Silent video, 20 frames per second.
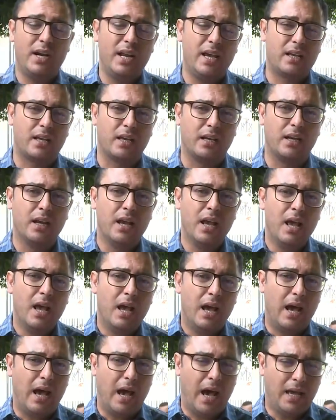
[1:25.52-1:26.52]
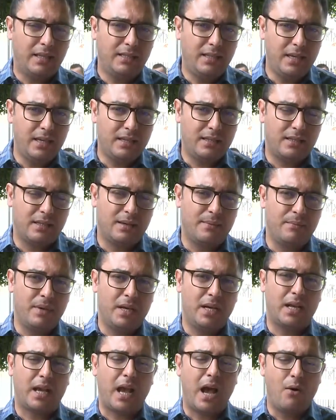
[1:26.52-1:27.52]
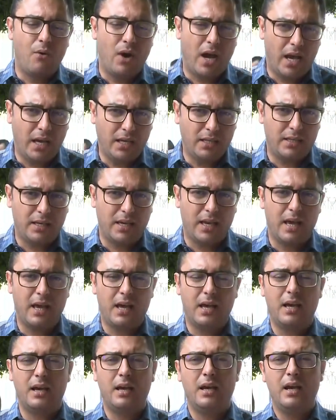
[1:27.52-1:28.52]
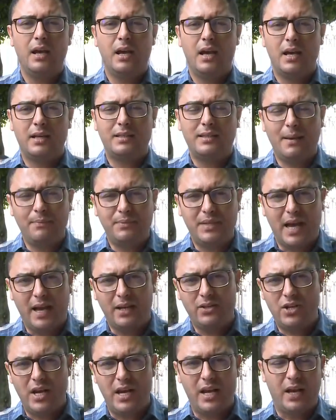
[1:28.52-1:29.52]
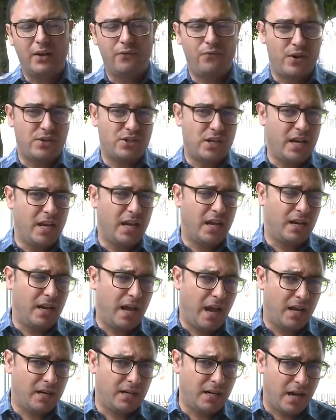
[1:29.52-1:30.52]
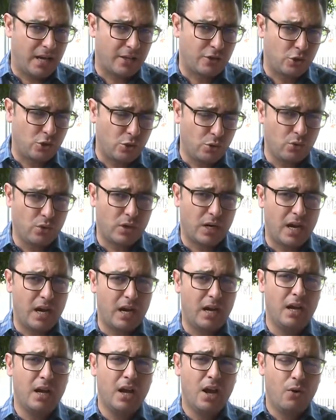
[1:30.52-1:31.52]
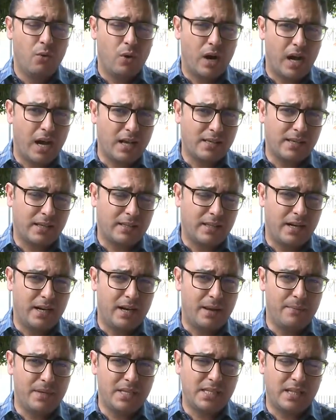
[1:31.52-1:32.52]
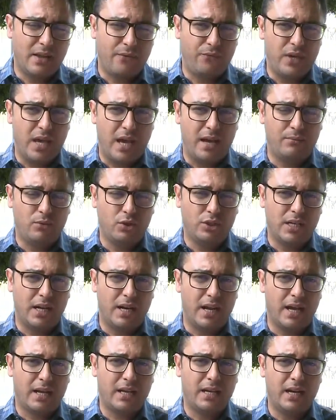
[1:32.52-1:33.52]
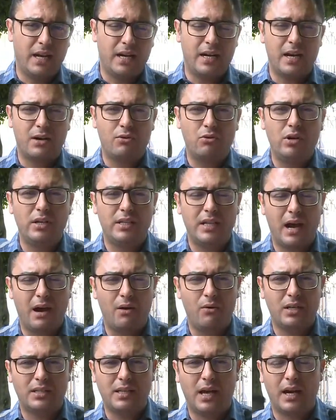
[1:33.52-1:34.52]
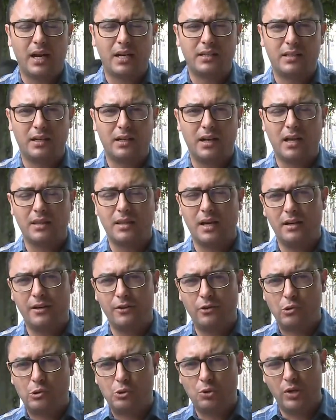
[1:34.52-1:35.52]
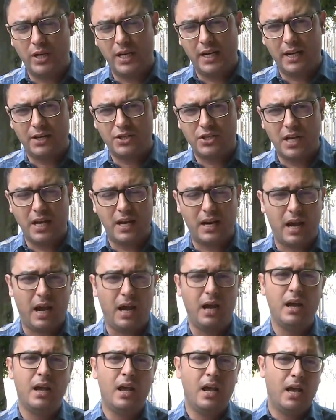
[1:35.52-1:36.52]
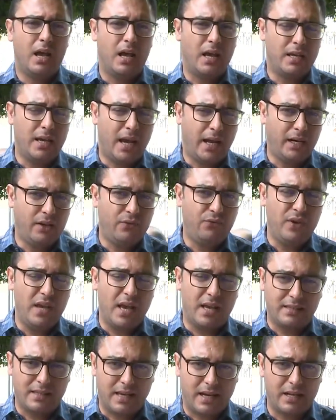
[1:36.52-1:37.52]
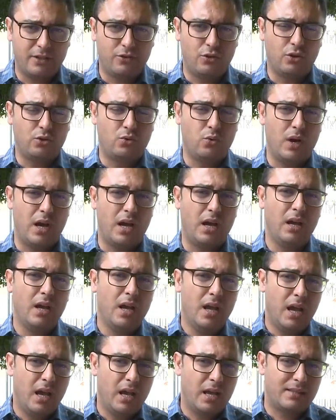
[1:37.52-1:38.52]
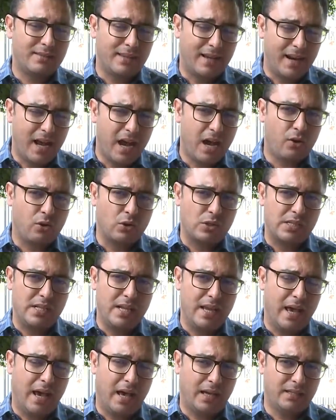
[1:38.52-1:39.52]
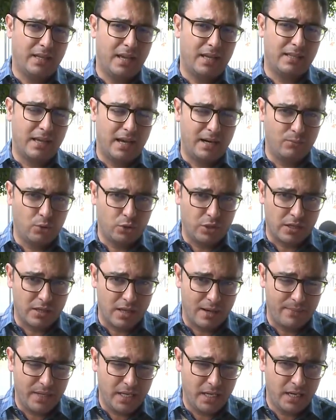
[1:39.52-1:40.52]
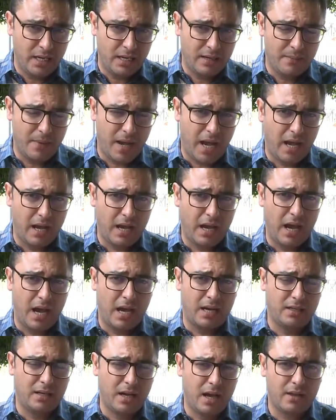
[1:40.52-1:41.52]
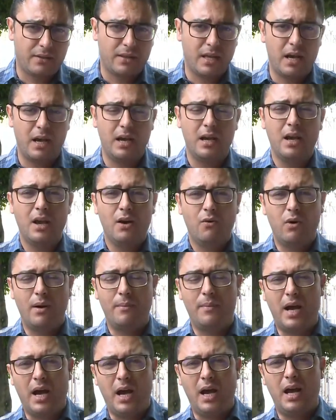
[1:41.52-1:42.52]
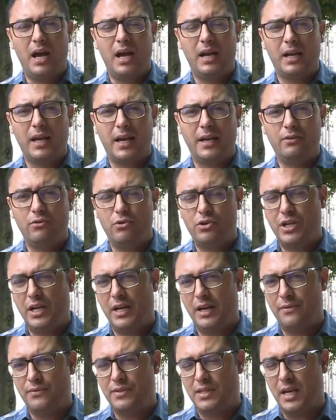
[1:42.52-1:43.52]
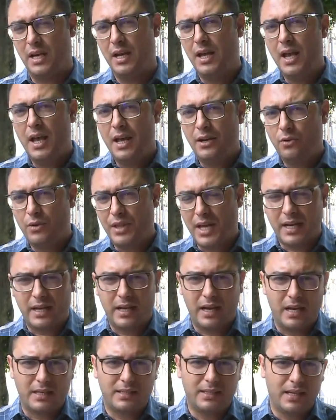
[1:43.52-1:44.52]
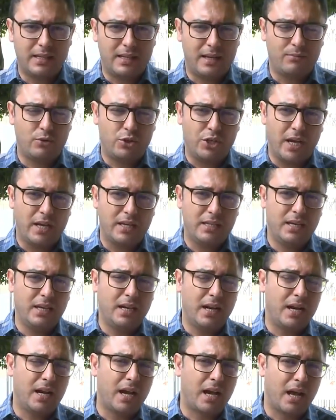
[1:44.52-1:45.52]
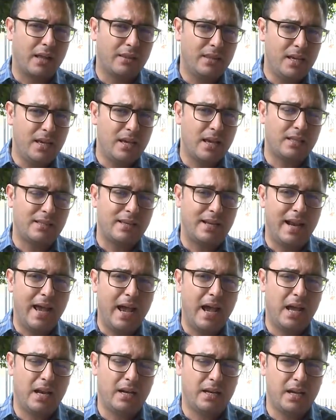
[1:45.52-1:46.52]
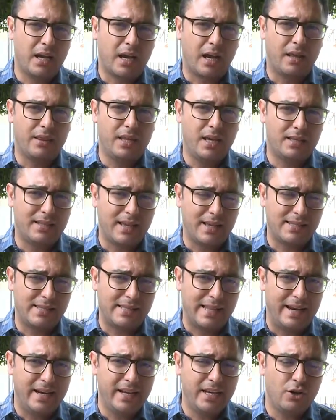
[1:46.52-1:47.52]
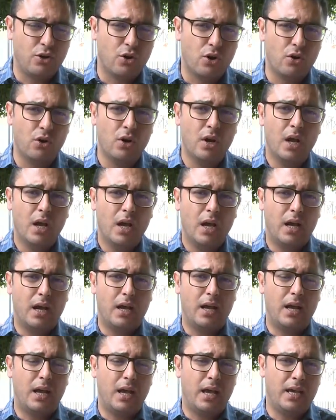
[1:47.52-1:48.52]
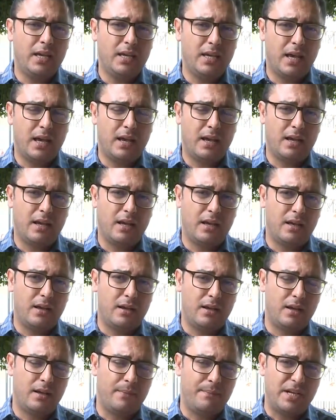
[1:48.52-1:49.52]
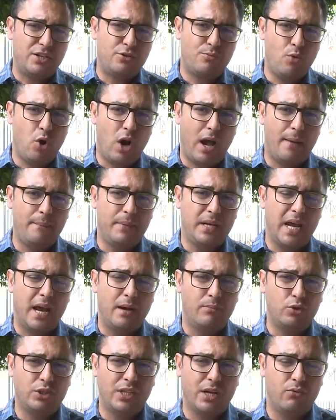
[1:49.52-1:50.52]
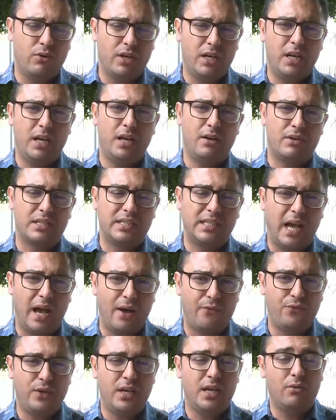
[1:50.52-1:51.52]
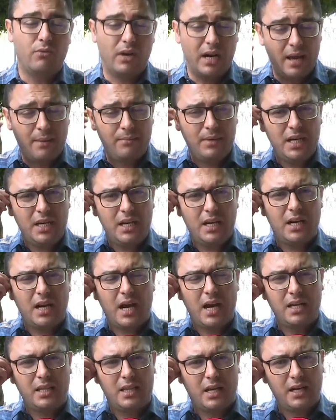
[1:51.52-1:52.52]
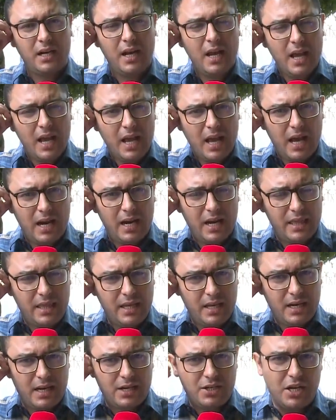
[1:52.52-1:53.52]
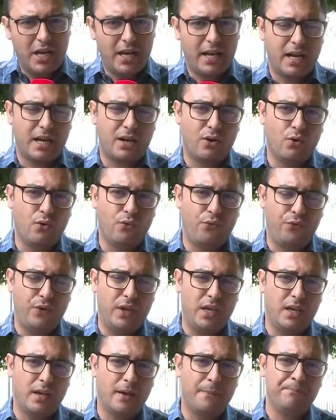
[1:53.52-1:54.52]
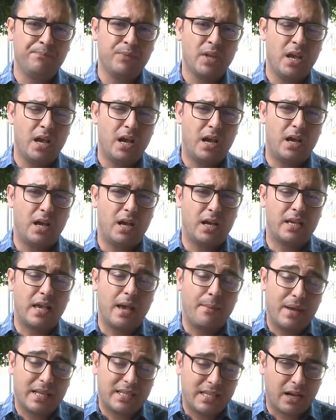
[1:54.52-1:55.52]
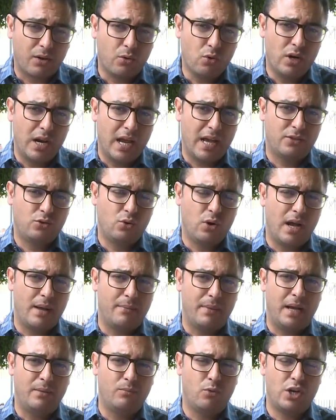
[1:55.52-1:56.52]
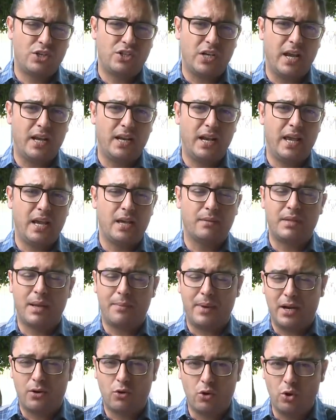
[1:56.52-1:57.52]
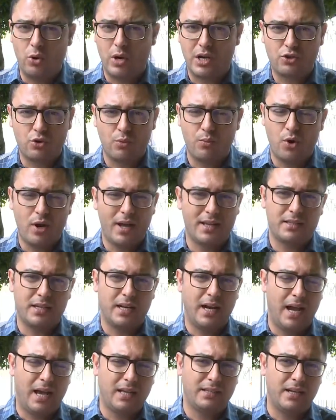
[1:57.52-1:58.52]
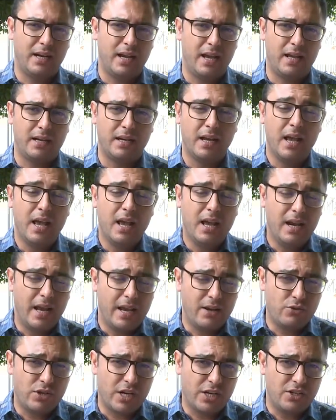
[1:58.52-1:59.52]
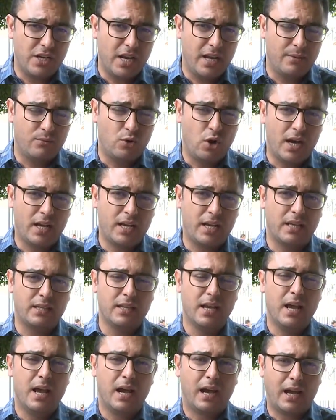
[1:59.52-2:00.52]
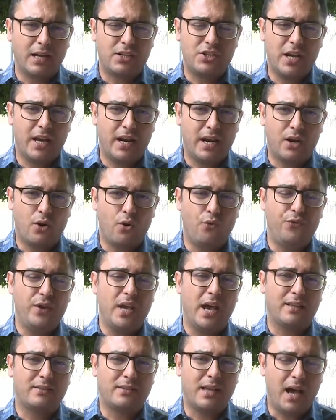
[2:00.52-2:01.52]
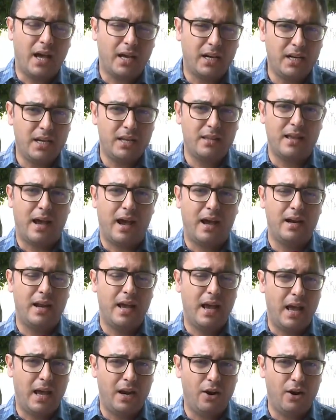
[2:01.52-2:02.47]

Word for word: ولكن عديد من قواعدها تبتعد شيئا فشيئا عن الصورة وخاصة لمسنا في المدة الأخيرة أن كل دعوات حركة النهضة للنزول إلى الشارع يعني فيها تردد وتناقص لأعداد المتضامنين مع النهضة ومع الغنوشي نفسه نذكر السادة المشاهدين أن قضية الحالي قضية أنستالينغو آه، هي آه، آه، مجموعة من المدونين والصحفيين والأمنيين أيضا الذين شاركوا في كما تقول التهم الموجهة إليهم طبعا كلها شبهات إلى حد الآن لا يوجد شيء مؤكد قد شاركوا في التحريض على